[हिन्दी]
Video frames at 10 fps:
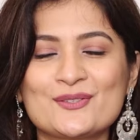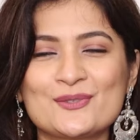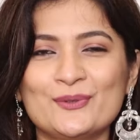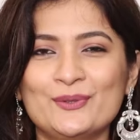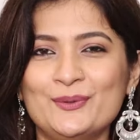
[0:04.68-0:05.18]
सो
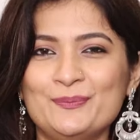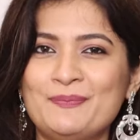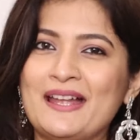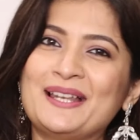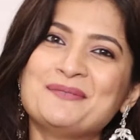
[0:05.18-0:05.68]
so,
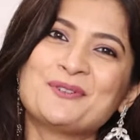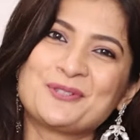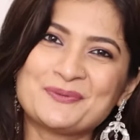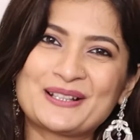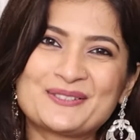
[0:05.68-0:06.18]
पहले
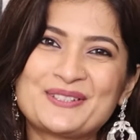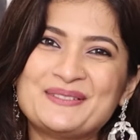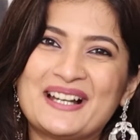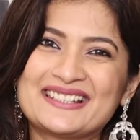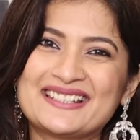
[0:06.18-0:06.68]
मोटू पतलू की
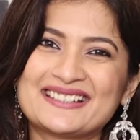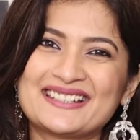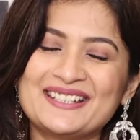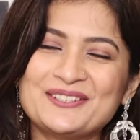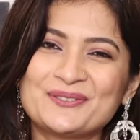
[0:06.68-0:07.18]
बात करते
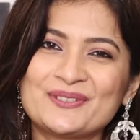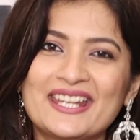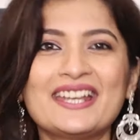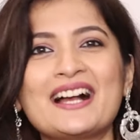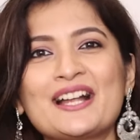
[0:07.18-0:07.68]
हैं तो
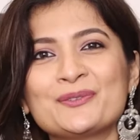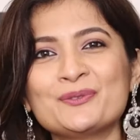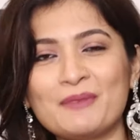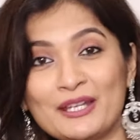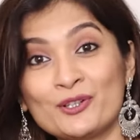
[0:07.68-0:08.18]
ये कार्टून
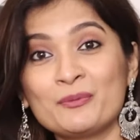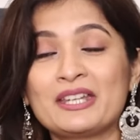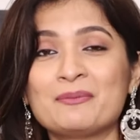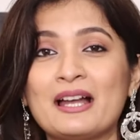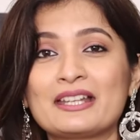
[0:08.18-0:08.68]
मैंने और
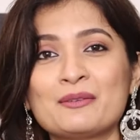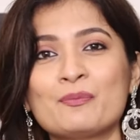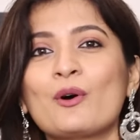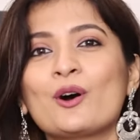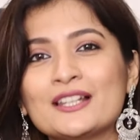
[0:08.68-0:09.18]
मेरे भाई ने
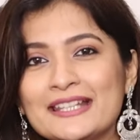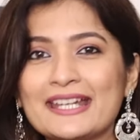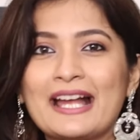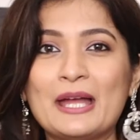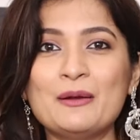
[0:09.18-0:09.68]
बहुत
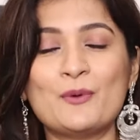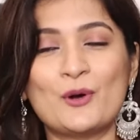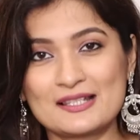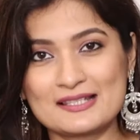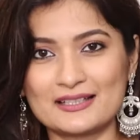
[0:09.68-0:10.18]
देखा है
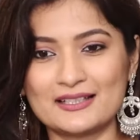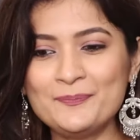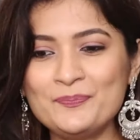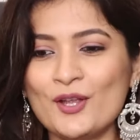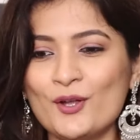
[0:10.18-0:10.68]
बहुत ज़्यादा
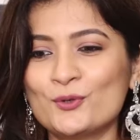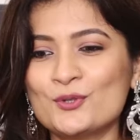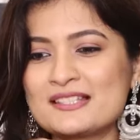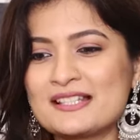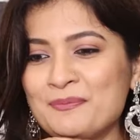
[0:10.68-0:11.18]

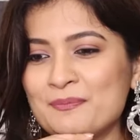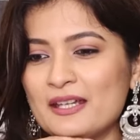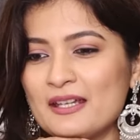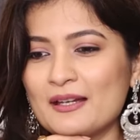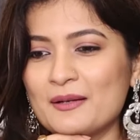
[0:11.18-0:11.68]
उस टाइम पे
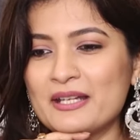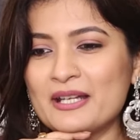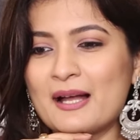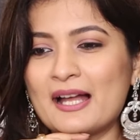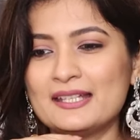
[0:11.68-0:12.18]
मेरा
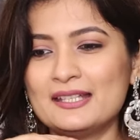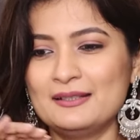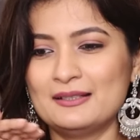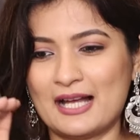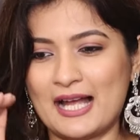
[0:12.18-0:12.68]
भाई
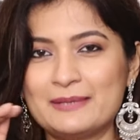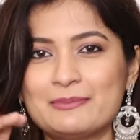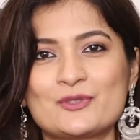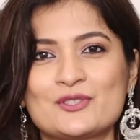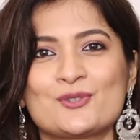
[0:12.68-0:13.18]
हाइट में
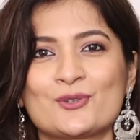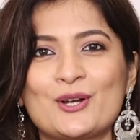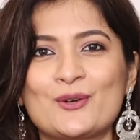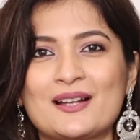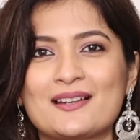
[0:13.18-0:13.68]
मुझसे छोटा
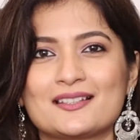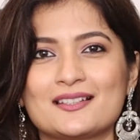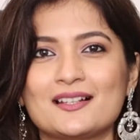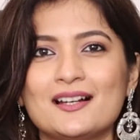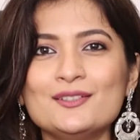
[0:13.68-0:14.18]
हुआ करता
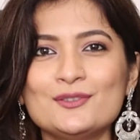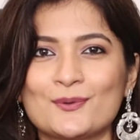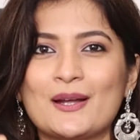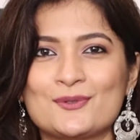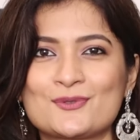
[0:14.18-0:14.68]
था तो
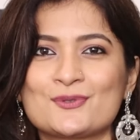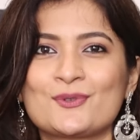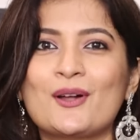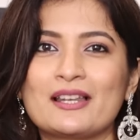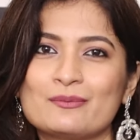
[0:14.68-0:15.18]
आई यूज़ टू
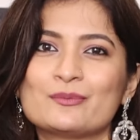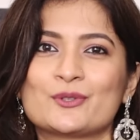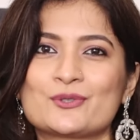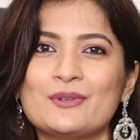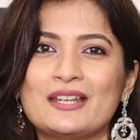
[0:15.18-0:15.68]
कॉल हिम
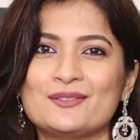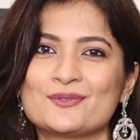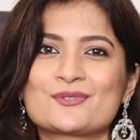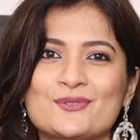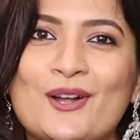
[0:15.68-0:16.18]
मोटू एंड यूज़ टू